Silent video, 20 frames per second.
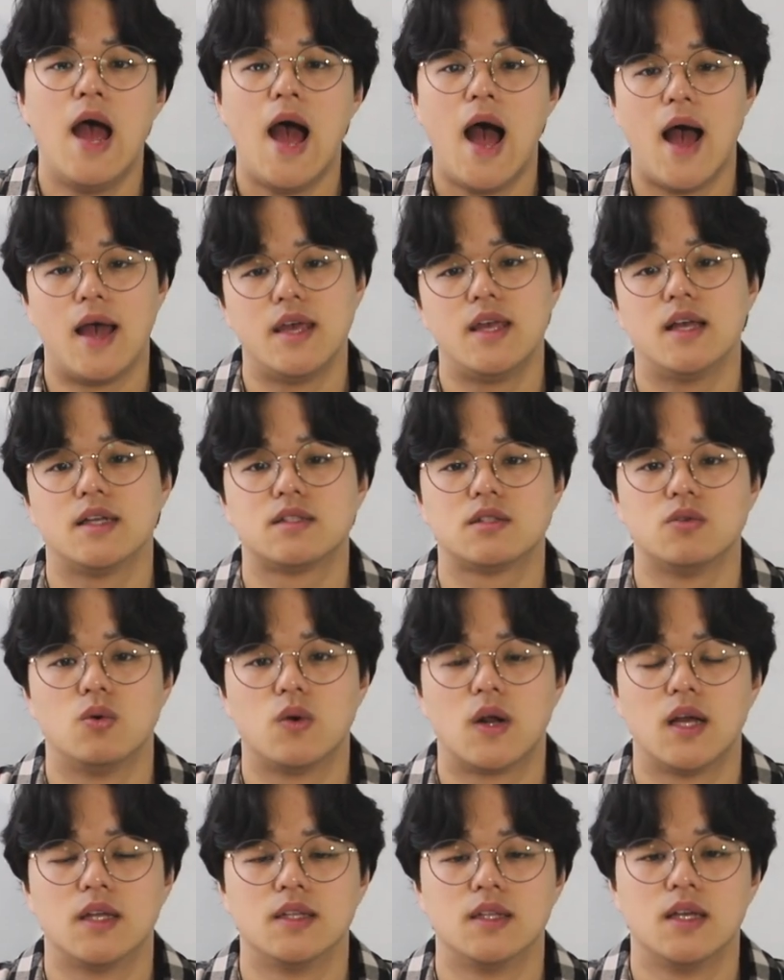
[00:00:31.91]

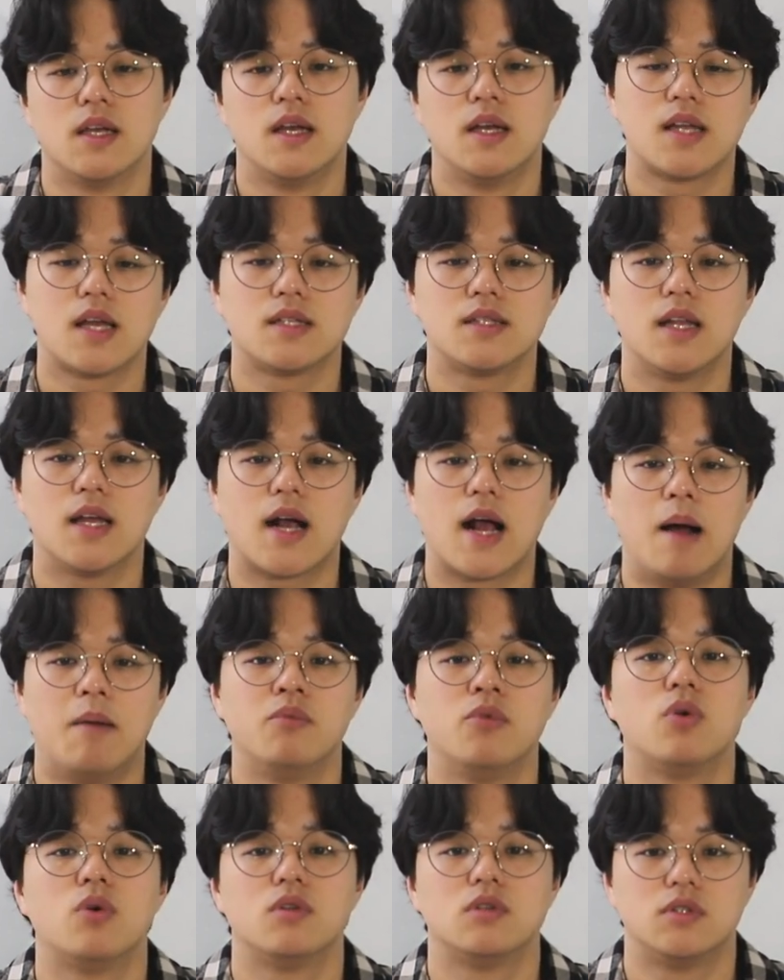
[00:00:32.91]
아이에스오란 사진의
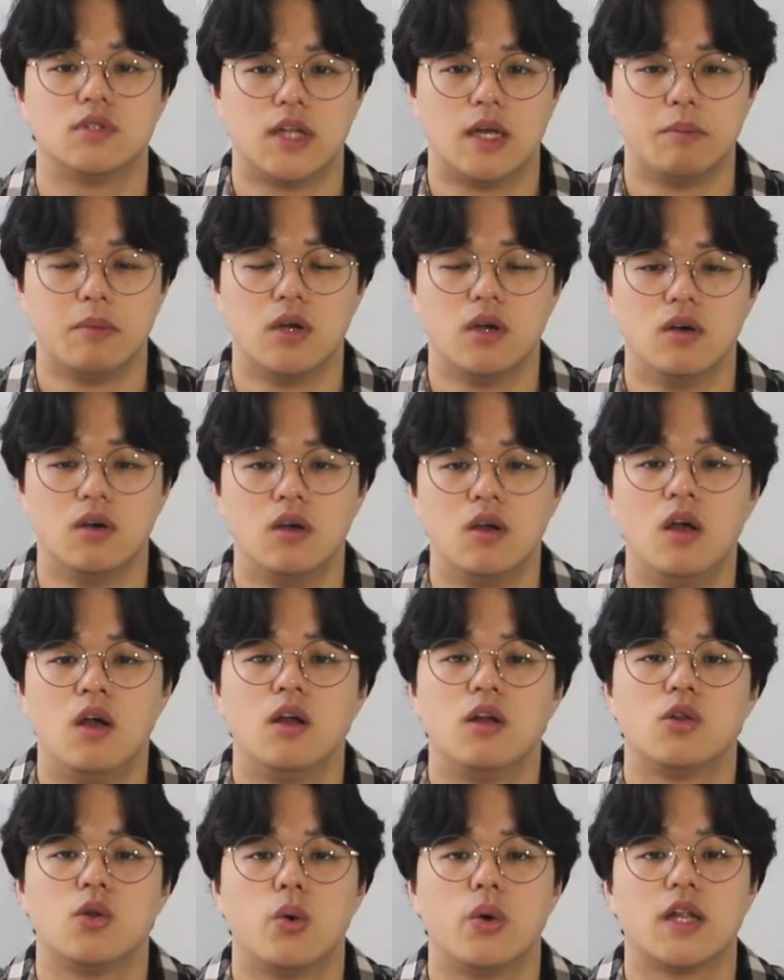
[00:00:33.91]
감도를 뜻하며
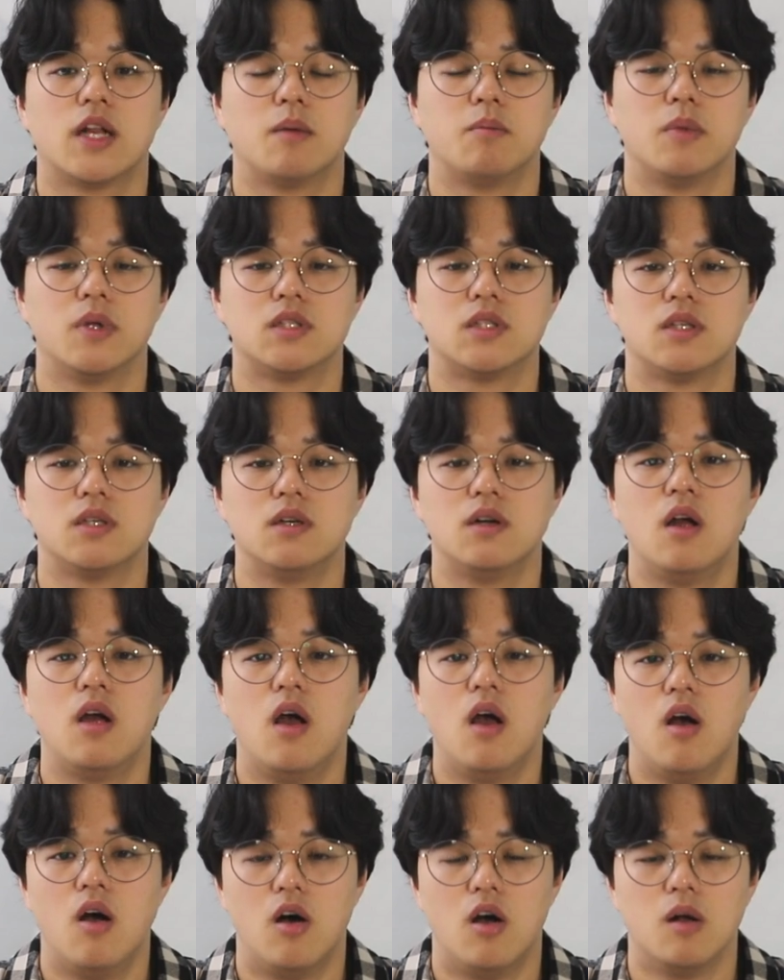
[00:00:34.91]
동일한 빛을
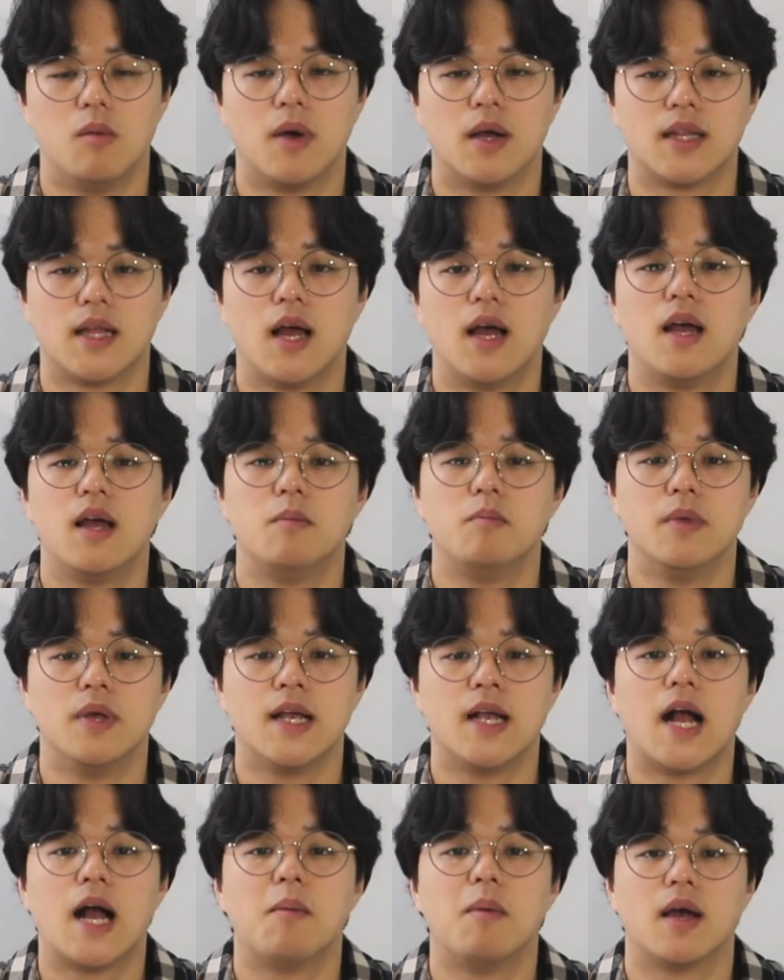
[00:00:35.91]
얼마나
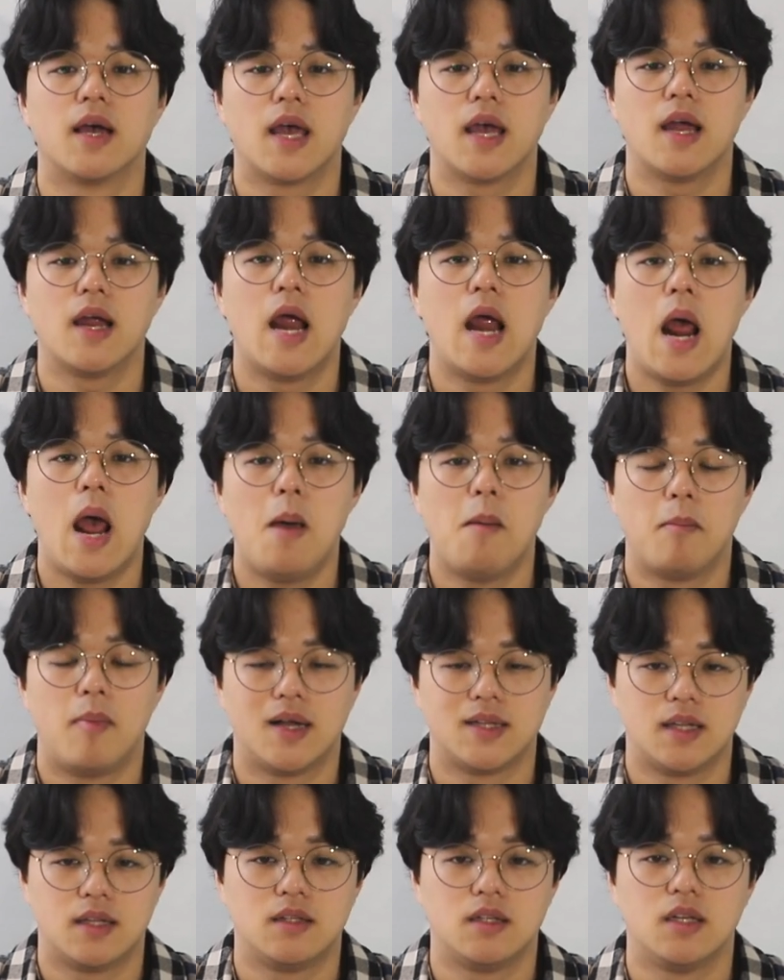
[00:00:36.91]
민감하게
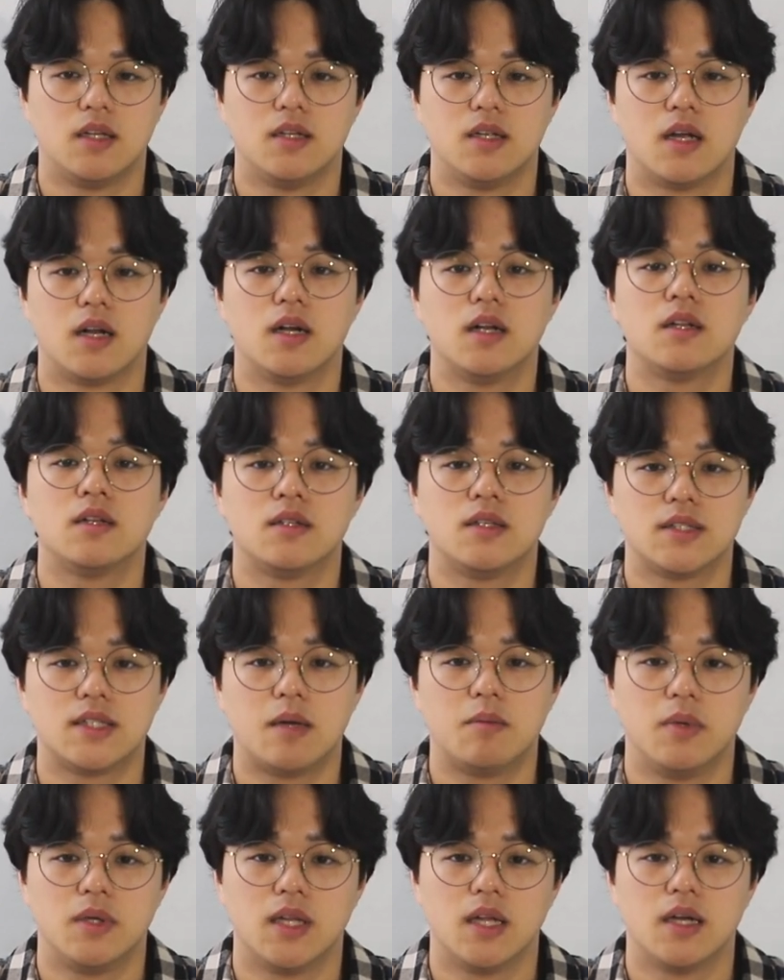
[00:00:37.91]
받아들이느냐를
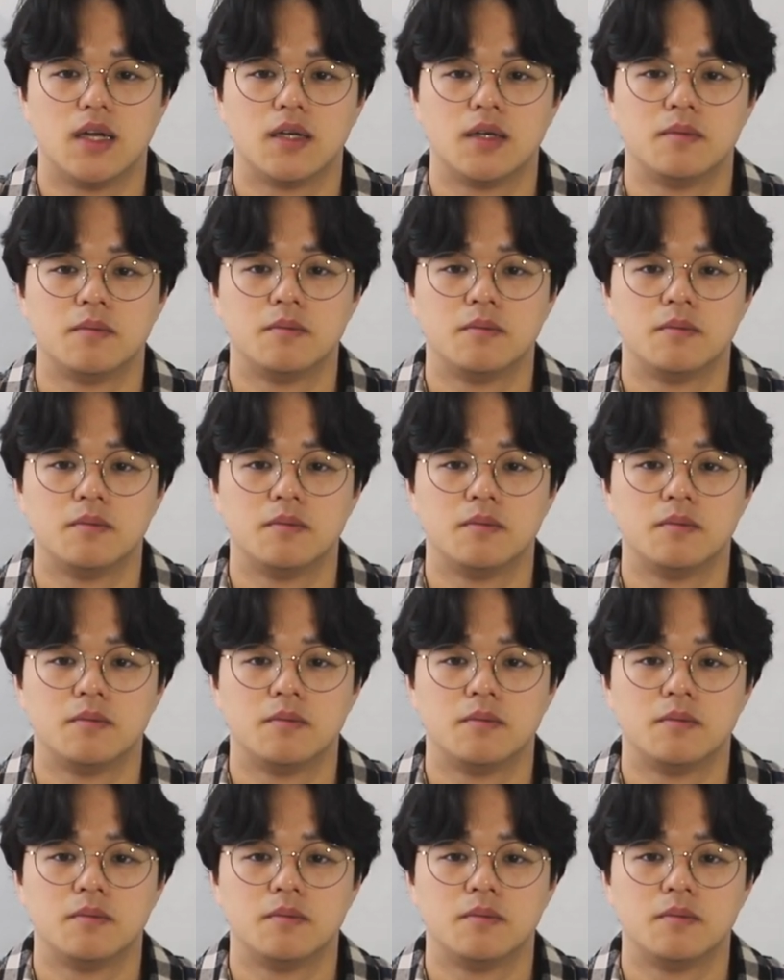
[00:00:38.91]
뜻합니다.